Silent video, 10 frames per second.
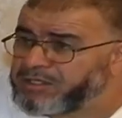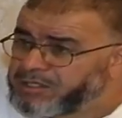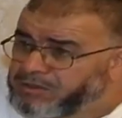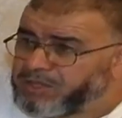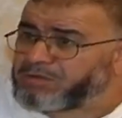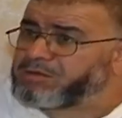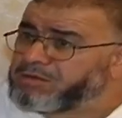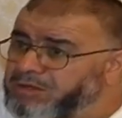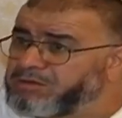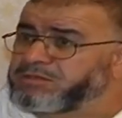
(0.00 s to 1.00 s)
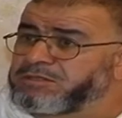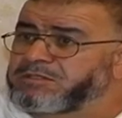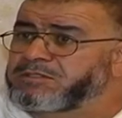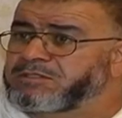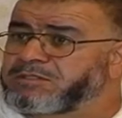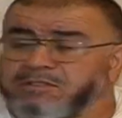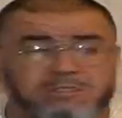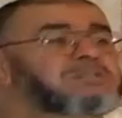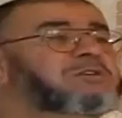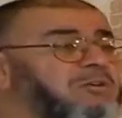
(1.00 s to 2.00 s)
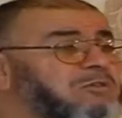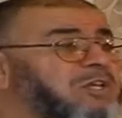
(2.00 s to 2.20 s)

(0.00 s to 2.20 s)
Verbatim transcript: يضحكوا يضحكوا يضحكوا